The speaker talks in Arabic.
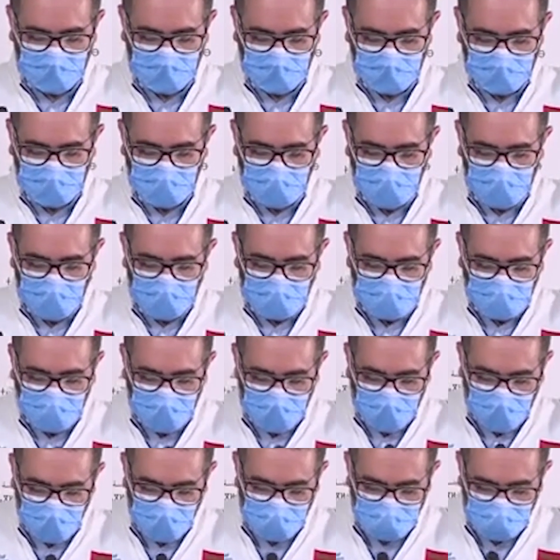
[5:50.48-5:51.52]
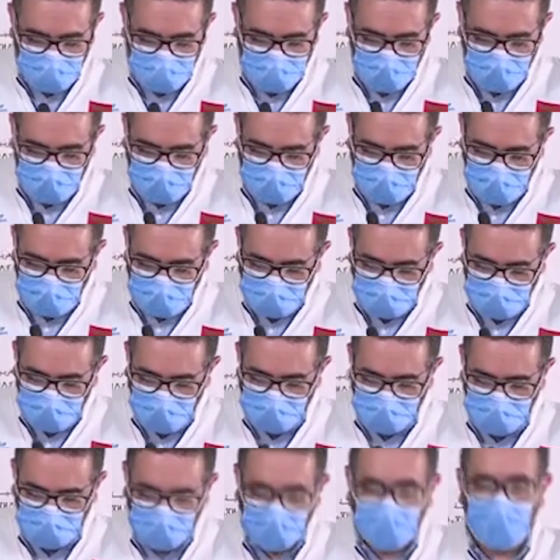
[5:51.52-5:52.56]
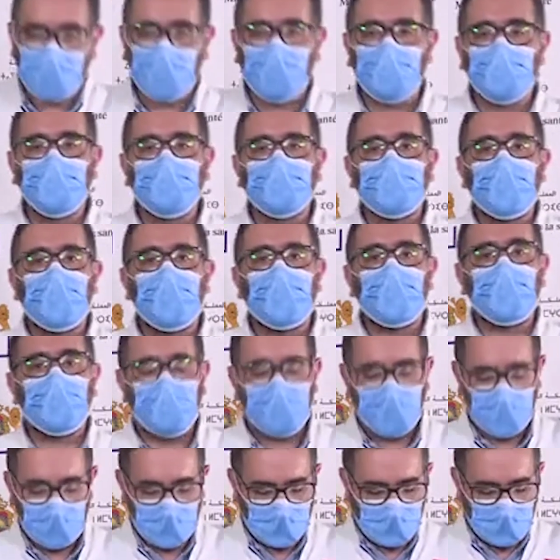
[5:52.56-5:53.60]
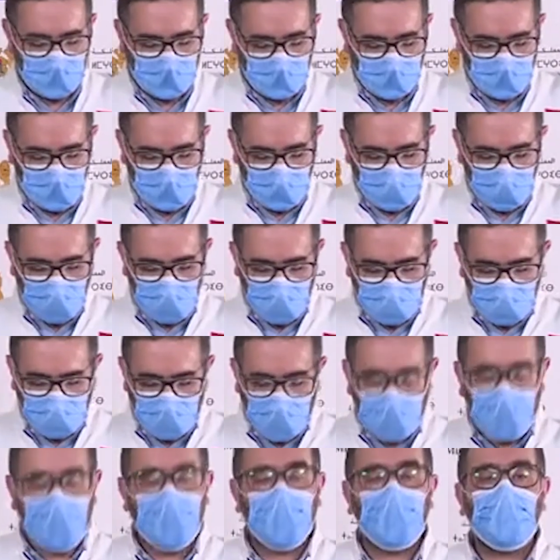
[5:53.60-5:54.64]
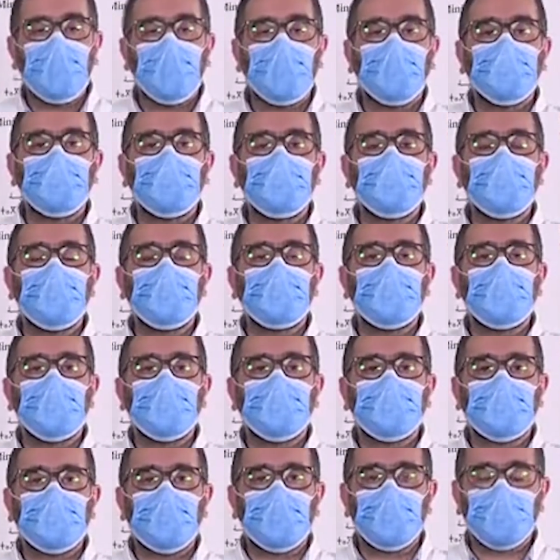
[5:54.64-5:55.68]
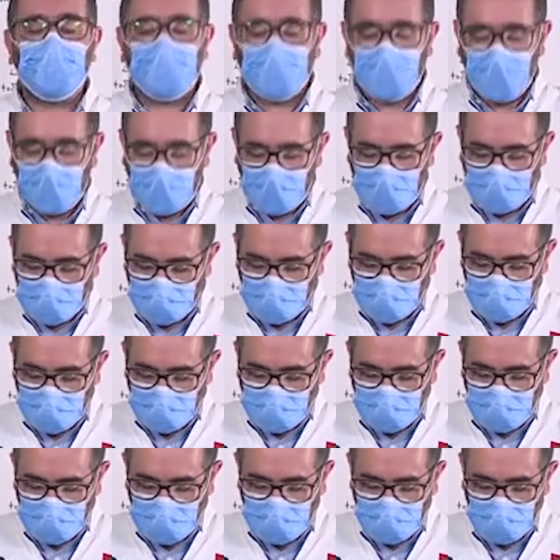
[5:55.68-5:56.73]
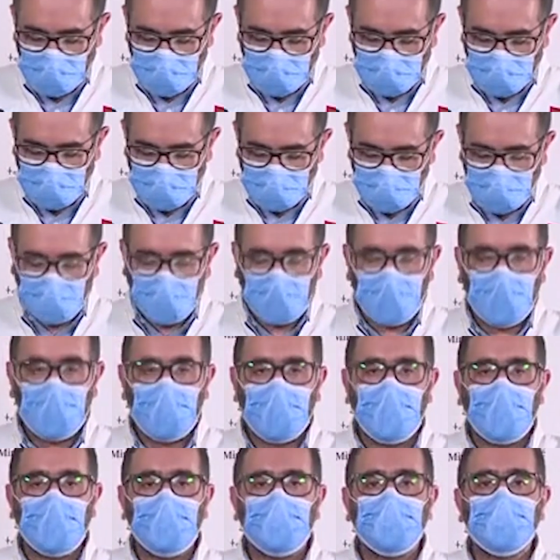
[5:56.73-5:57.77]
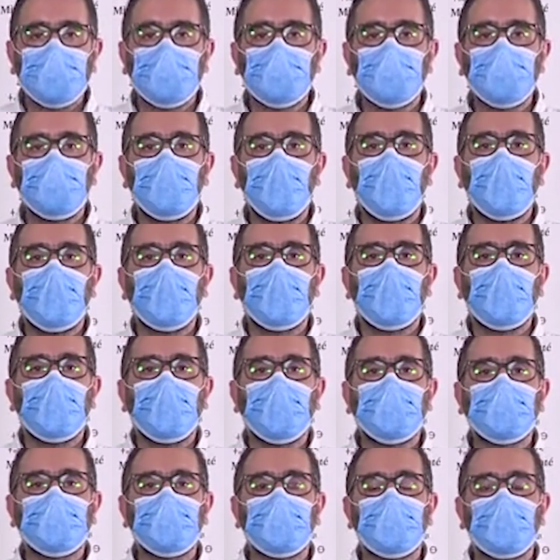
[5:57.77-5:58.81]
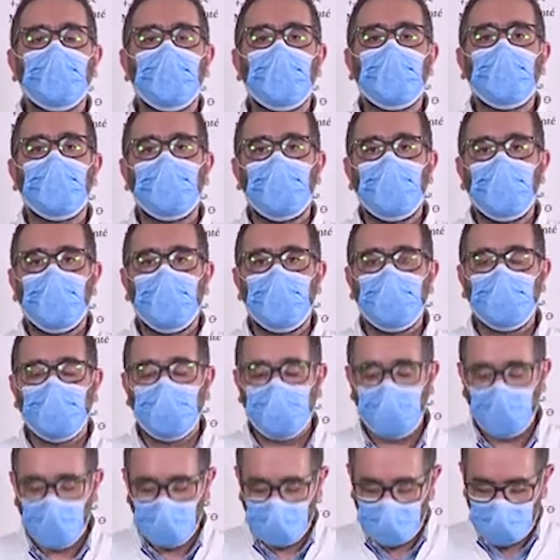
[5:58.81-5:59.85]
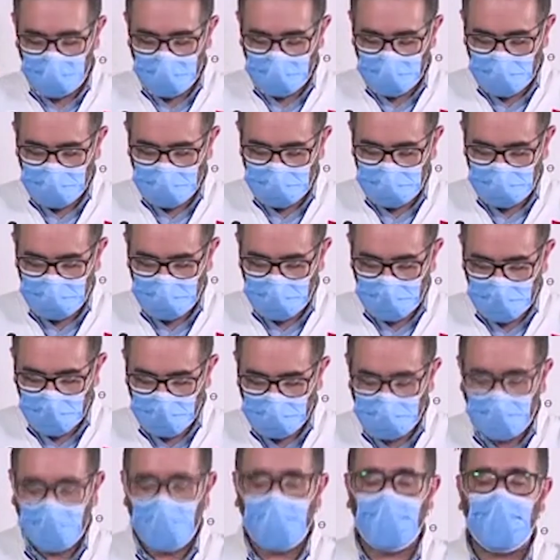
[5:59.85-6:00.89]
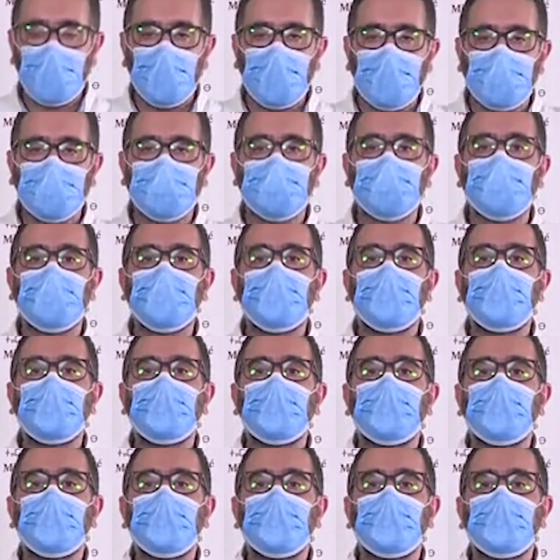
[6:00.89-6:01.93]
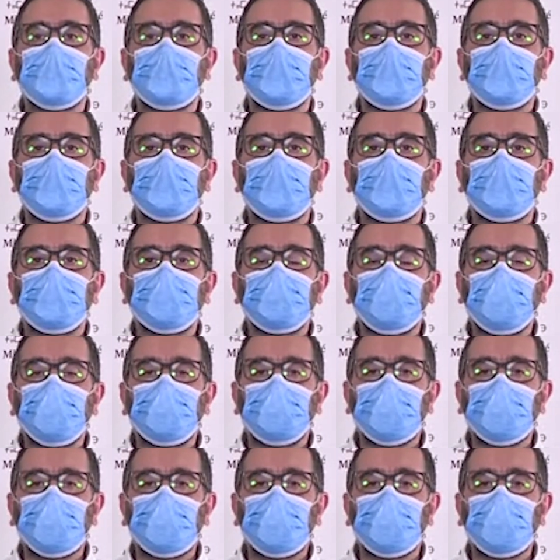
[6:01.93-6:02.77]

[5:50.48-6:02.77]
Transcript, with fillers: ثلاثة بمدينة الدار البيضاء وأربعة بمدينة طنجة من بين مجموع الحالات السبعة الخطيرة والحرجة هناك أربع حالات تحت